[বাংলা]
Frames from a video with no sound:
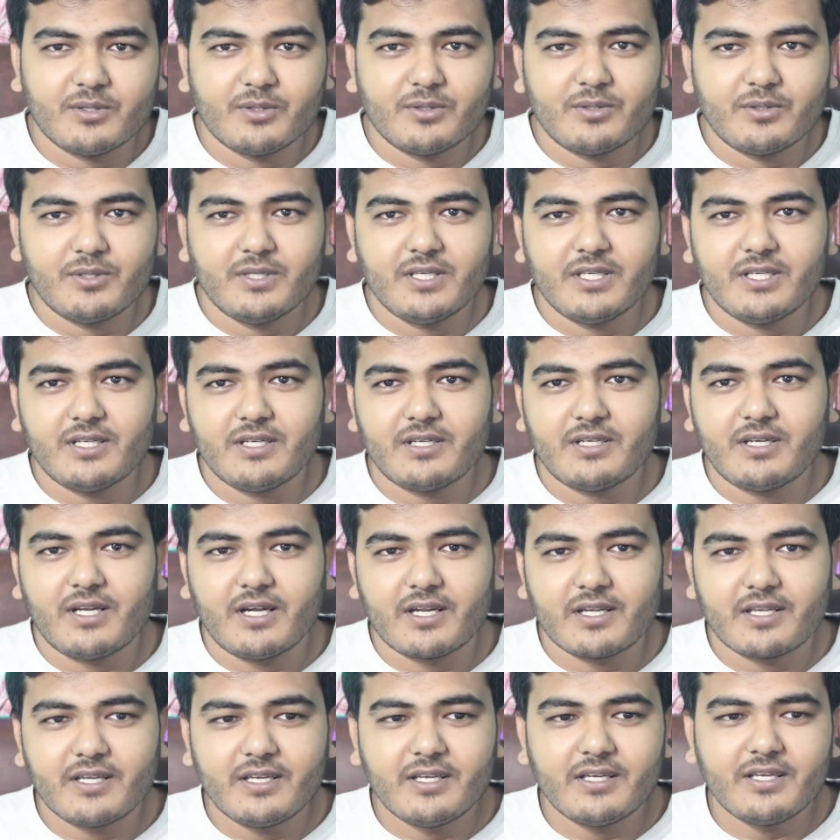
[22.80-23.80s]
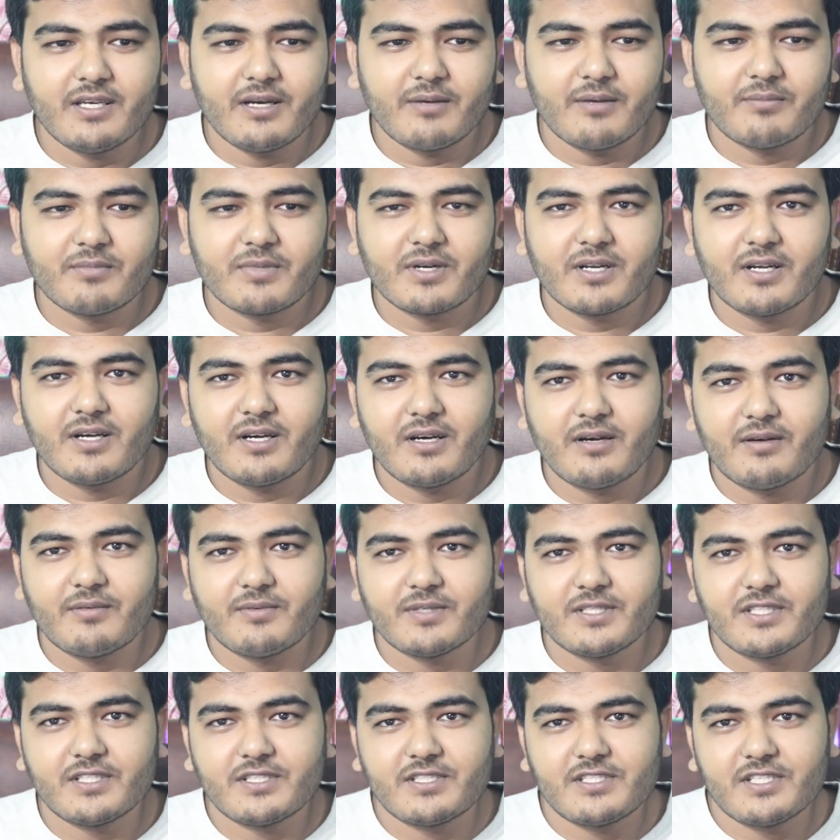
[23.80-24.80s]
তো এর আগে আমরা
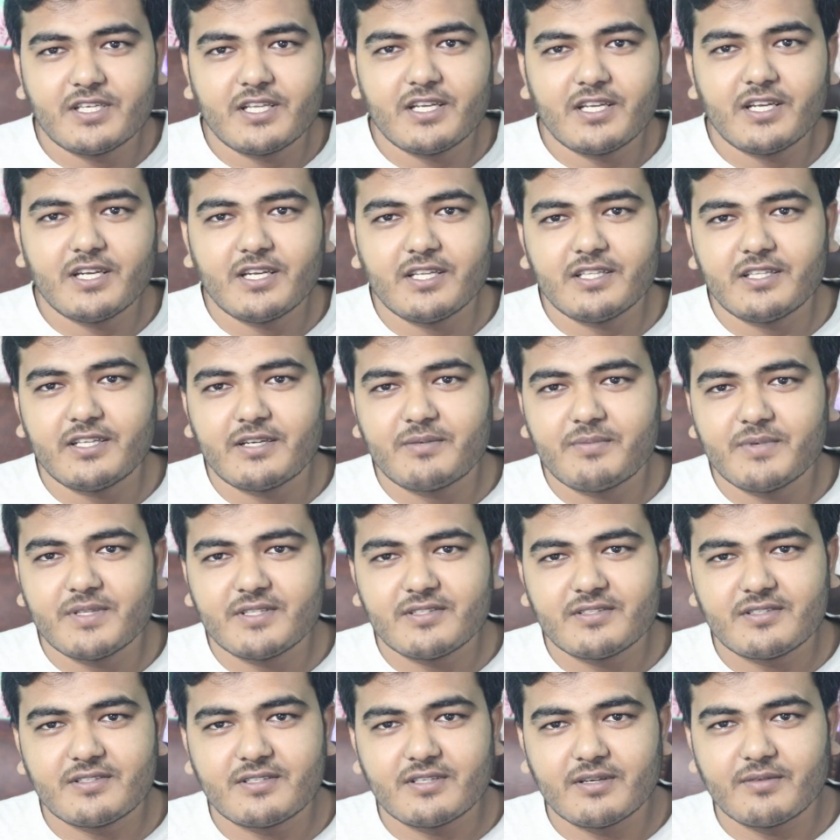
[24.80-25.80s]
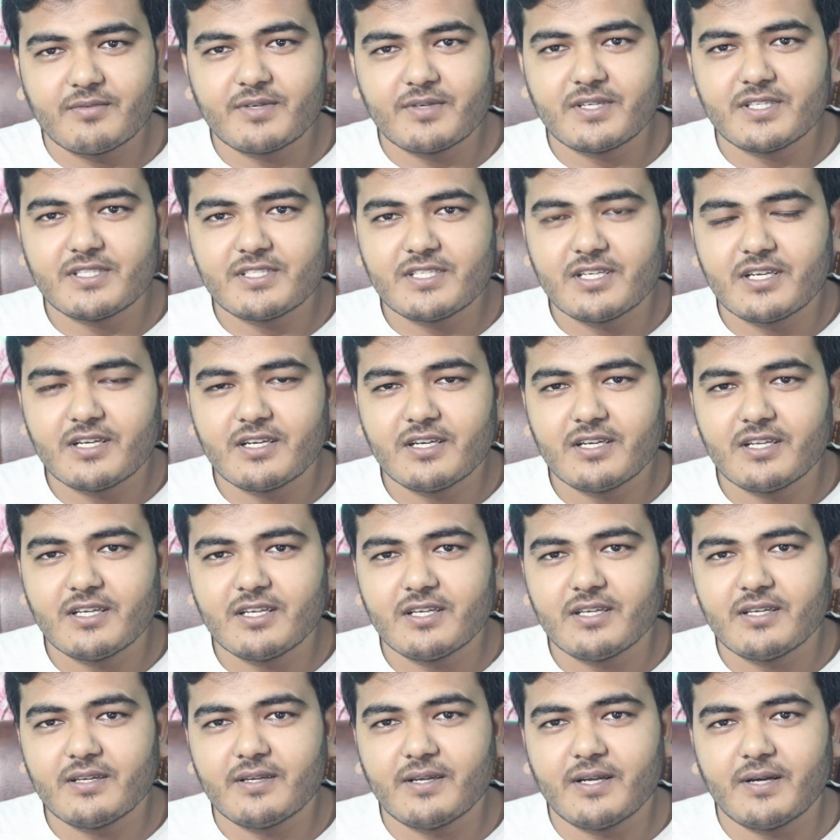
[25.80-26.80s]
আমাদের চ্যানেলে দ্যাট মিন্স আমার এই চ্যানেলে